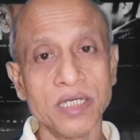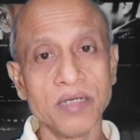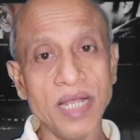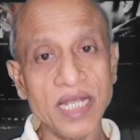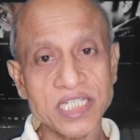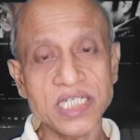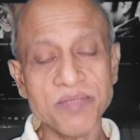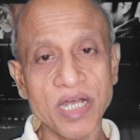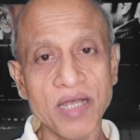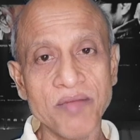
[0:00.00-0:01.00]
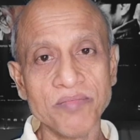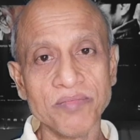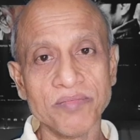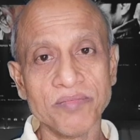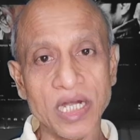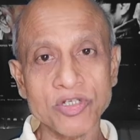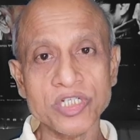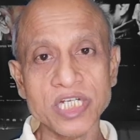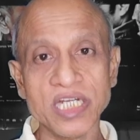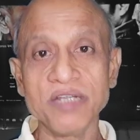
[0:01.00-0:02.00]
ম্যাক্সিমাম
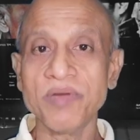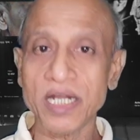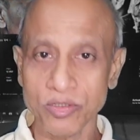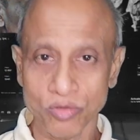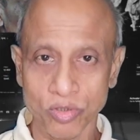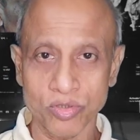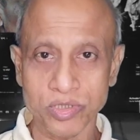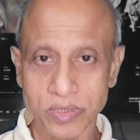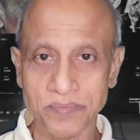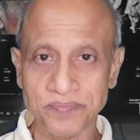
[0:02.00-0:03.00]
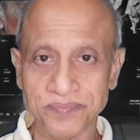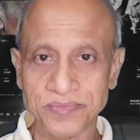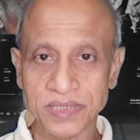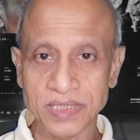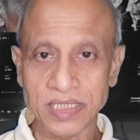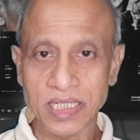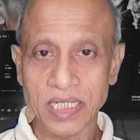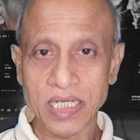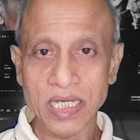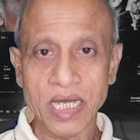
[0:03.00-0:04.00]
মানুষের লিভারের দোষ
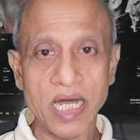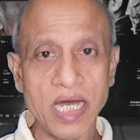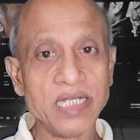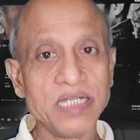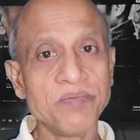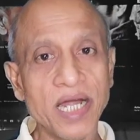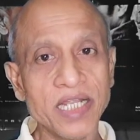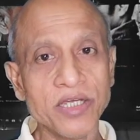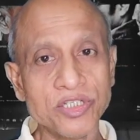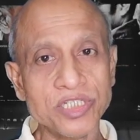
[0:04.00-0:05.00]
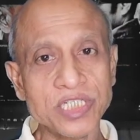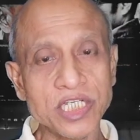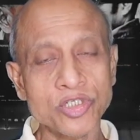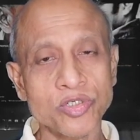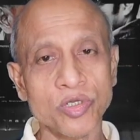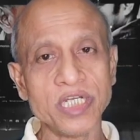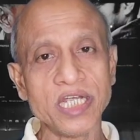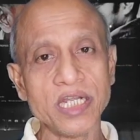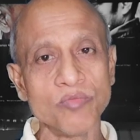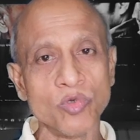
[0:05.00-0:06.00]
আর লিভারই হচ্ছে
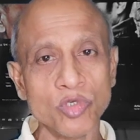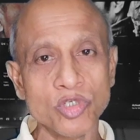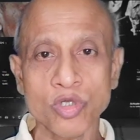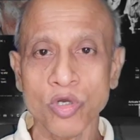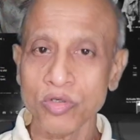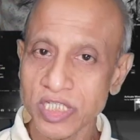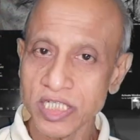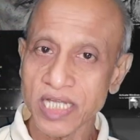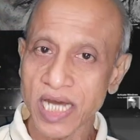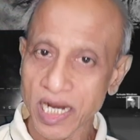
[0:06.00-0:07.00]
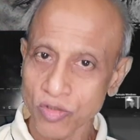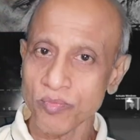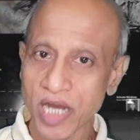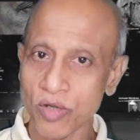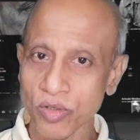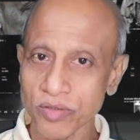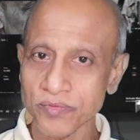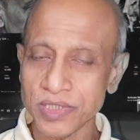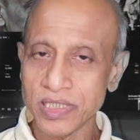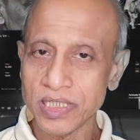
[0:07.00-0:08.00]
শরীরের মূল শক্তির ধারক বাহক
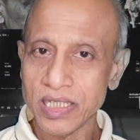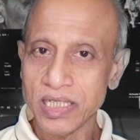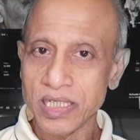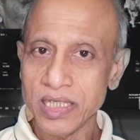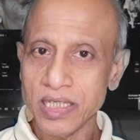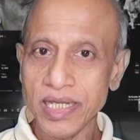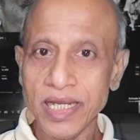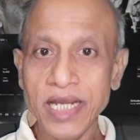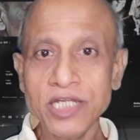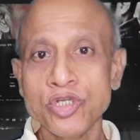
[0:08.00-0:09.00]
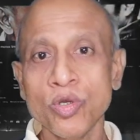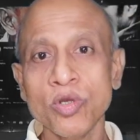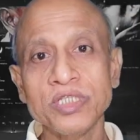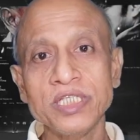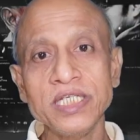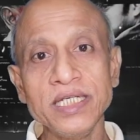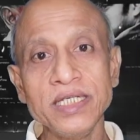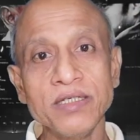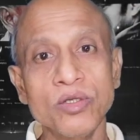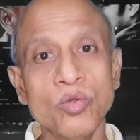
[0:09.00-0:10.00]
এই শক্তি
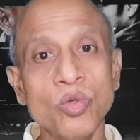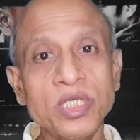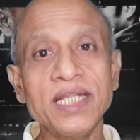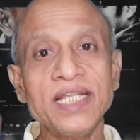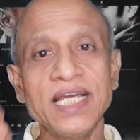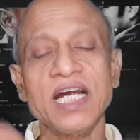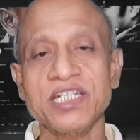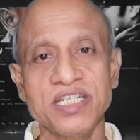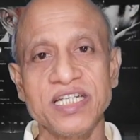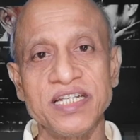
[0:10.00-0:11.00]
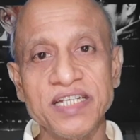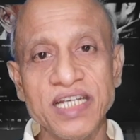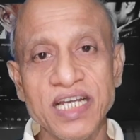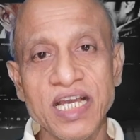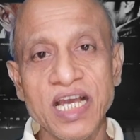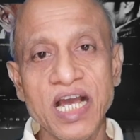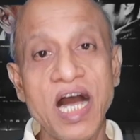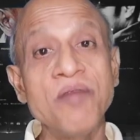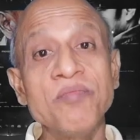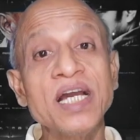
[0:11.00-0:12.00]
কোথা থেকে আসছে
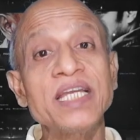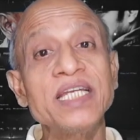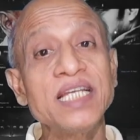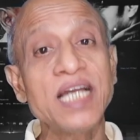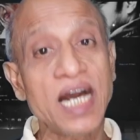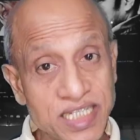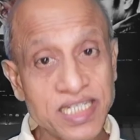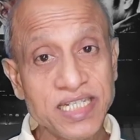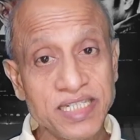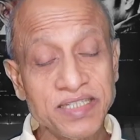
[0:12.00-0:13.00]
আমরা কি খাচ্ছি